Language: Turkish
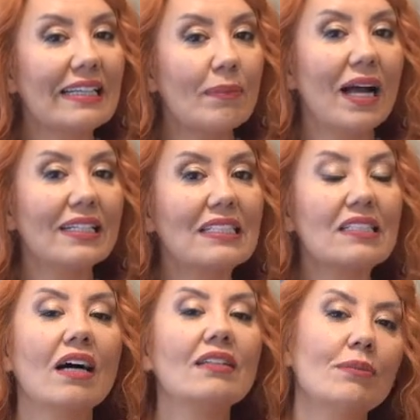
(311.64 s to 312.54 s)
temelde
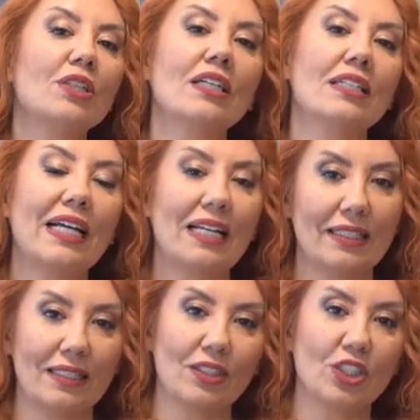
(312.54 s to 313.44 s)
sağlam şeyleri
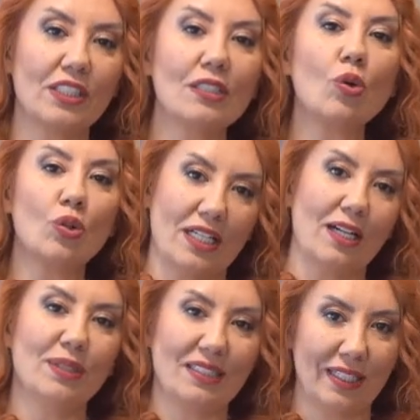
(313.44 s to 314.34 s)
elde edeceğiniz
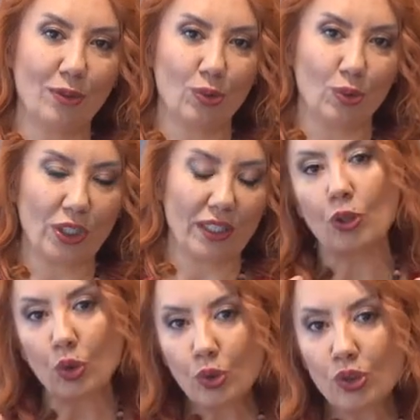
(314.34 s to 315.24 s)
özel bir sene olacak.
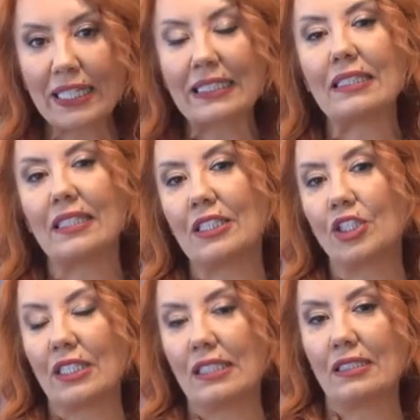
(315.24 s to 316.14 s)
Gökyüzü etkileri
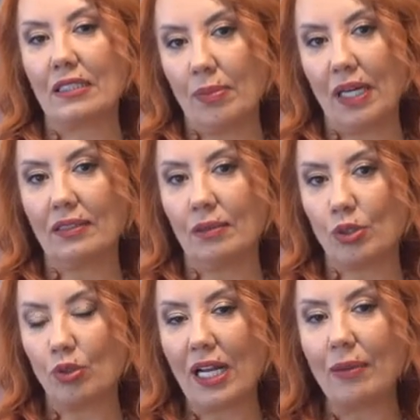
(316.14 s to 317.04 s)
içerisinde
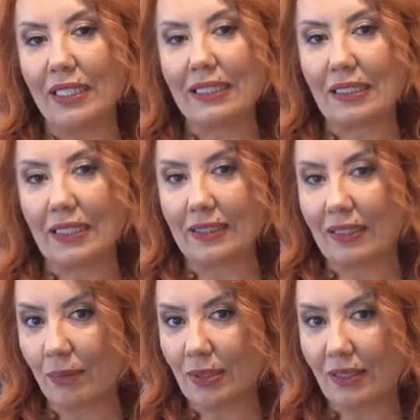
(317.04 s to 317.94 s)
baktığımız önemli
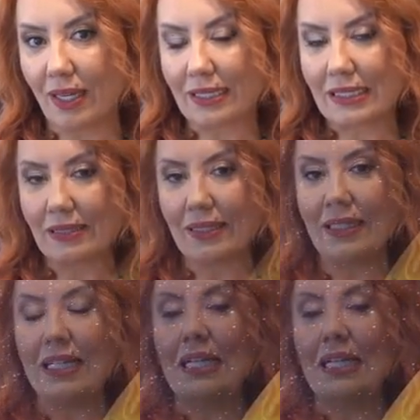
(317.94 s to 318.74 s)
etkilerinden bir tanesi de